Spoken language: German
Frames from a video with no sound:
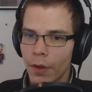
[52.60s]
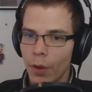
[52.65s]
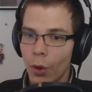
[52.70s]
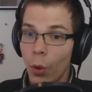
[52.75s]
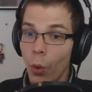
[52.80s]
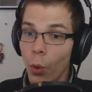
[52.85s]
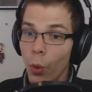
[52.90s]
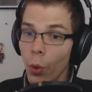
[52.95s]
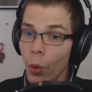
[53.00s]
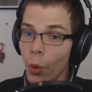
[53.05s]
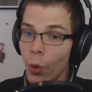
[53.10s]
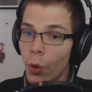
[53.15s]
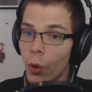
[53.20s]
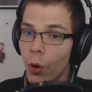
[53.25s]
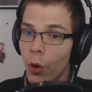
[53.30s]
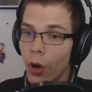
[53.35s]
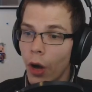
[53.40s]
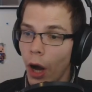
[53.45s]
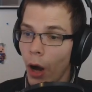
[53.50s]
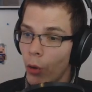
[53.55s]

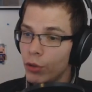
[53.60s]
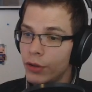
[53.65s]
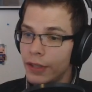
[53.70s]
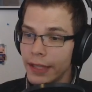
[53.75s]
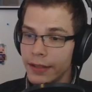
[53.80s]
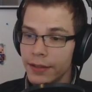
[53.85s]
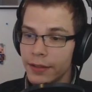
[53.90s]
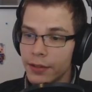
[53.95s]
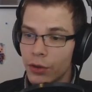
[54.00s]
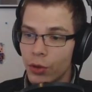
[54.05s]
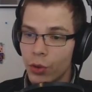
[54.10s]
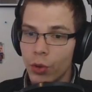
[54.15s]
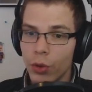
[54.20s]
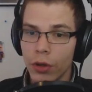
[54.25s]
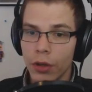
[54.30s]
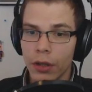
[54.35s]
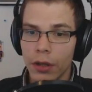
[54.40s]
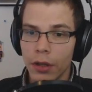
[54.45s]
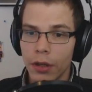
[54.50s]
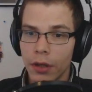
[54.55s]
Oh, oh, das ist
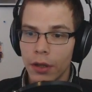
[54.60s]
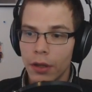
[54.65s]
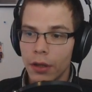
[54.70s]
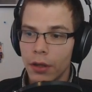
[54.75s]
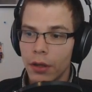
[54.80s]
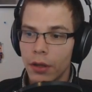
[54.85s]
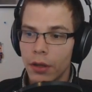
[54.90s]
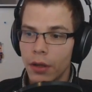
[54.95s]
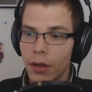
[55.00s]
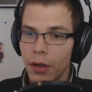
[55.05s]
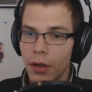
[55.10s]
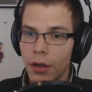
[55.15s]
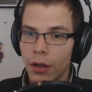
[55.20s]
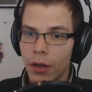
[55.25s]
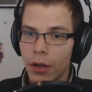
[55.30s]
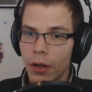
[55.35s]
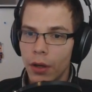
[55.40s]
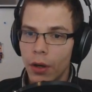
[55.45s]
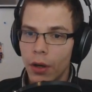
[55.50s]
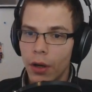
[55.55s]
cool.
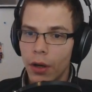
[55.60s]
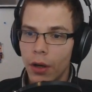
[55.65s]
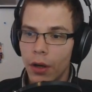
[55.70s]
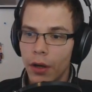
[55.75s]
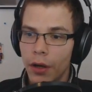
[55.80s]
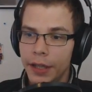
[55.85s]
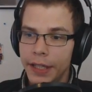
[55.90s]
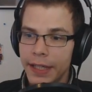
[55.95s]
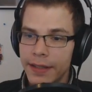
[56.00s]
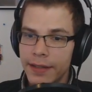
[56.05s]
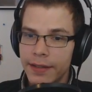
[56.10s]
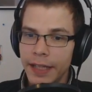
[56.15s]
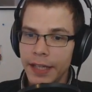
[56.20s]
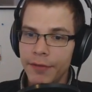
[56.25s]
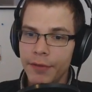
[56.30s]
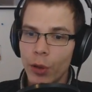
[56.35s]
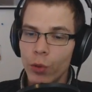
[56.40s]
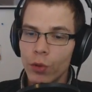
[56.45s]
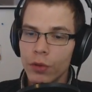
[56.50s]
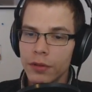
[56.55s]
Jetzt sehen
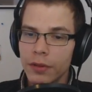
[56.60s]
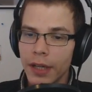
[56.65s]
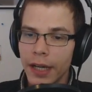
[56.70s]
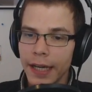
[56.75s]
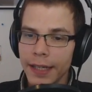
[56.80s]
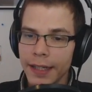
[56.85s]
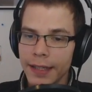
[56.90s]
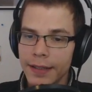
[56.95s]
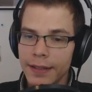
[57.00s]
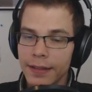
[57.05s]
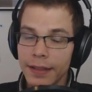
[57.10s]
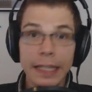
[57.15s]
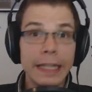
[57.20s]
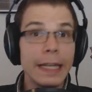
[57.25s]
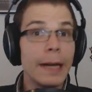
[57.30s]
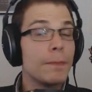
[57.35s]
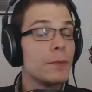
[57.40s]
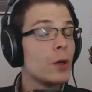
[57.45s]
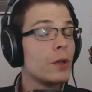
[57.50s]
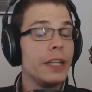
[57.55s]
wir unten rechts, ich
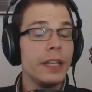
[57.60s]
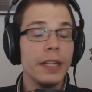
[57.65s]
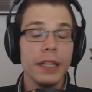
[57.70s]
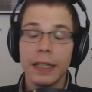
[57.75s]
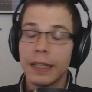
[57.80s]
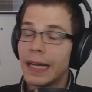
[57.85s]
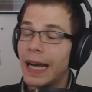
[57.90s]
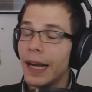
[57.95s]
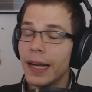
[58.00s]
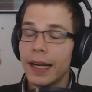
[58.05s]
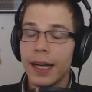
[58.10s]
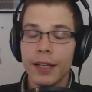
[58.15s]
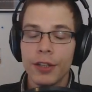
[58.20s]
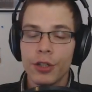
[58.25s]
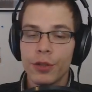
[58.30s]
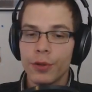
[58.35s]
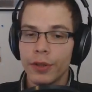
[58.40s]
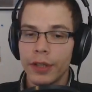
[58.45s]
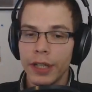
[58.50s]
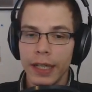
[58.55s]
habe noch nicht gar kein
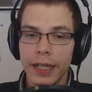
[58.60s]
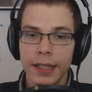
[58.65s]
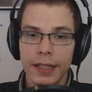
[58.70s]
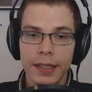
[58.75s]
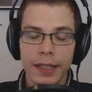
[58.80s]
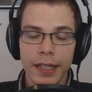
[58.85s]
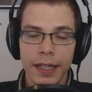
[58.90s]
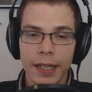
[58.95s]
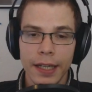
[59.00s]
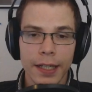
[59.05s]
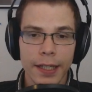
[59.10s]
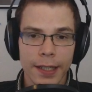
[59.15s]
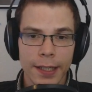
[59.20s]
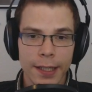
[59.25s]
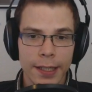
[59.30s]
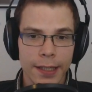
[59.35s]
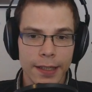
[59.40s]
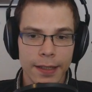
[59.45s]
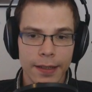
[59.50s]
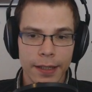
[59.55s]
Stück in die,
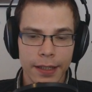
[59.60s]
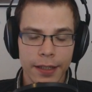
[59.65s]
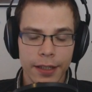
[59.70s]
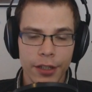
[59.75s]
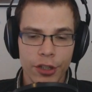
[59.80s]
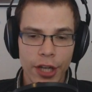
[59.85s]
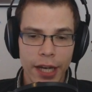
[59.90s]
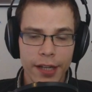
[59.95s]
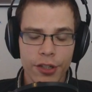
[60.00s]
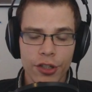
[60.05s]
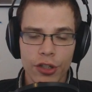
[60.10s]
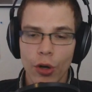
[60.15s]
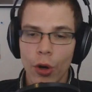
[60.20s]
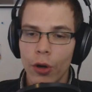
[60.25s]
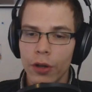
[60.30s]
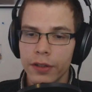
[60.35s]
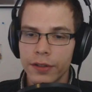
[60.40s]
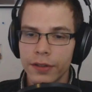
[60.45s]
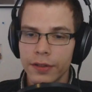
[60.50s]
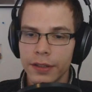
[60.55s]
äh, in die Change
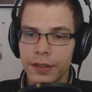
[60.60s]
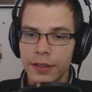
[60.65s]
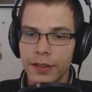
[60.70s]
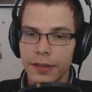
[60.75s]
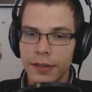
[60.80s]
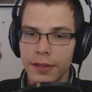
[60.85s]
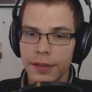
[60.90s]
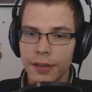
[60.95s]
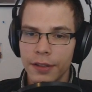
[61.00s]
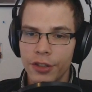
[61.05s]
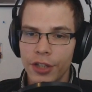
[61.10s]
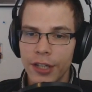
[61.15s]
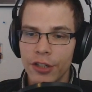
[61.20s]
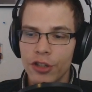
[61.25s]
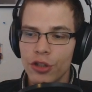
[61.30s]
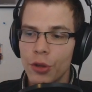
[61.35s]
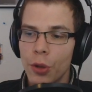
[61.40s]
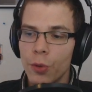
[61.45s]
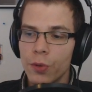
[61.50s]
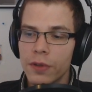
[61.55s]
Logs, in die Change
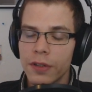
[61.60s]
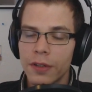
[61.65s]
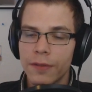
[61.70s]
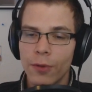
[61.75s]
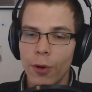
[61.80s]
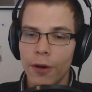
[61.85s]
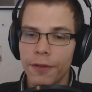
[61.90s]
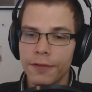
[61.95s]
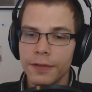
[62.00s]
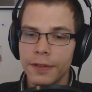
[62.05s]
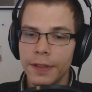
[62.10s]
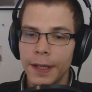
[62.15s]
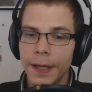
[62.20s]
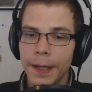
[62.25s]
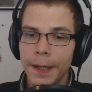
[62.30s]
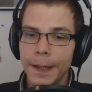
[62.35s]
Notes geworfen.